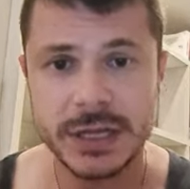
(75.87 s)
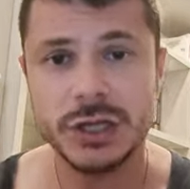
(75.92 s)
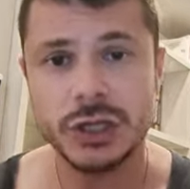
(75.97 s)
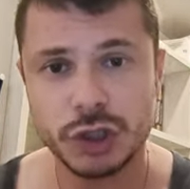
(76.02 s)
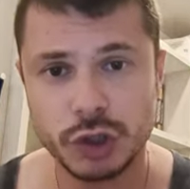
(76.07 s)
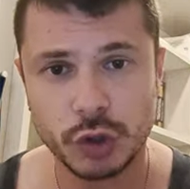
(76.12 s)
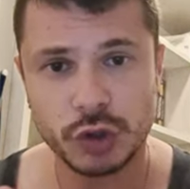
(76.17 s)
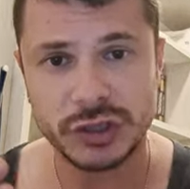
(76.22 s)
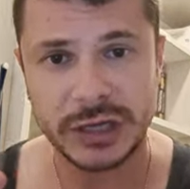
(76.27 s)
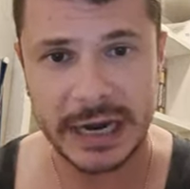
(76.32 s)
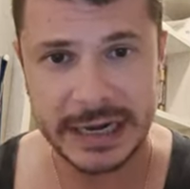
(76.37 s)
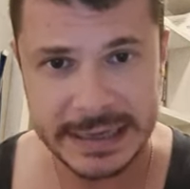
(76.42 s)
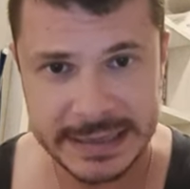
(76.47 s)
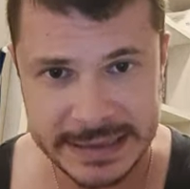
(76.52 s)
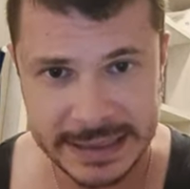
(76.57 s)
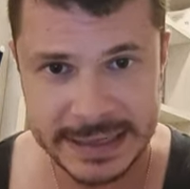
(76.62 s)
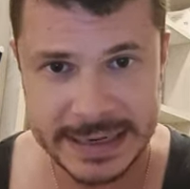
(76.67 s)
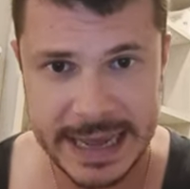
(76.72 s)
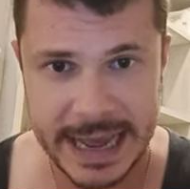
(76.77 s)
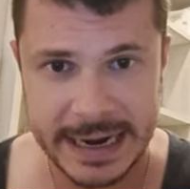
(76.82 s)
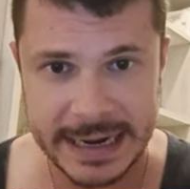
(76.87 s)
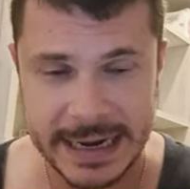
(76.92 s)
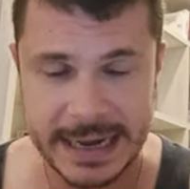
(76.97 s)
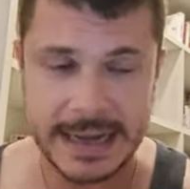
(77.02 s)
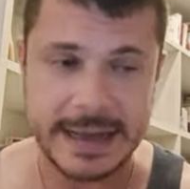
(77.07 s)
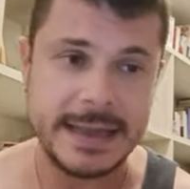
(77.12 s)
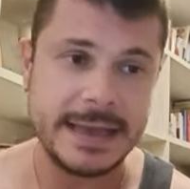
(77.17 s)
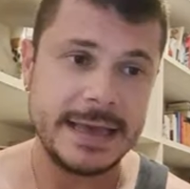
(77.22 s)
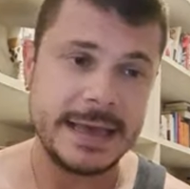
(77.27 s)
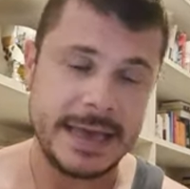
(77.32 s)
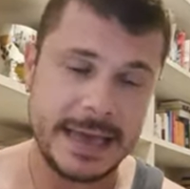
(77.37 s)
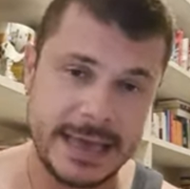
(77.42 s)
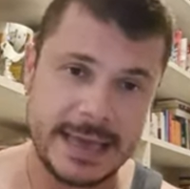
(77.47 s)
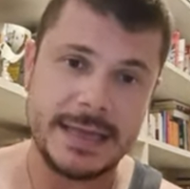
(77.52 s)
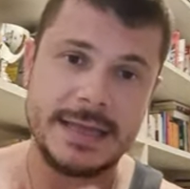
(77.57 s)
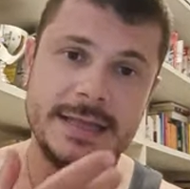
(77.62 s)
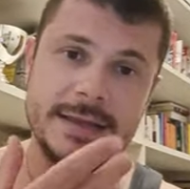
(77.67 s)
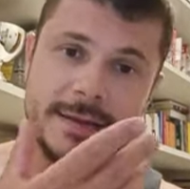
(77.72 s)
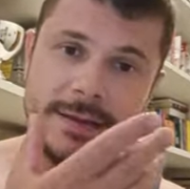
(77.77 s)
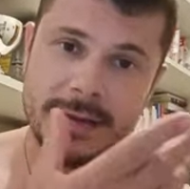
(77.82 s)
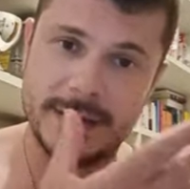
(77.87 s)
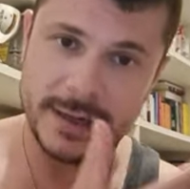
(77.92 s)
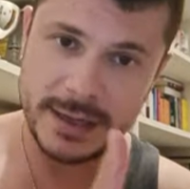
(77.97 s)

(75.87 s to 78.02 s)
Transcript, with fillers: Sociale Italiana e